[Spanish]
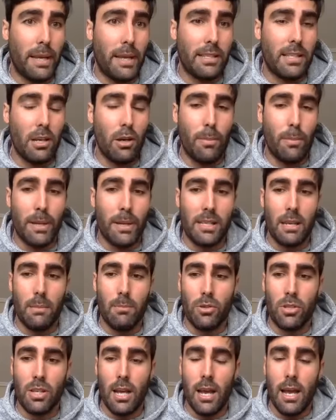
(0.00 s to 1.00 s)
se
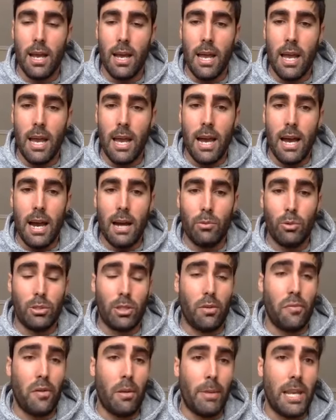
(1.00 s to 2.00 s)
pasemos a,
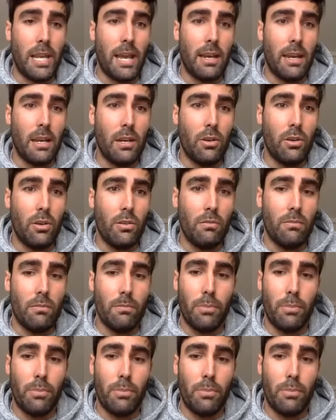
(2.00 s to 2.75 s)
nuestros familiares, ¿no?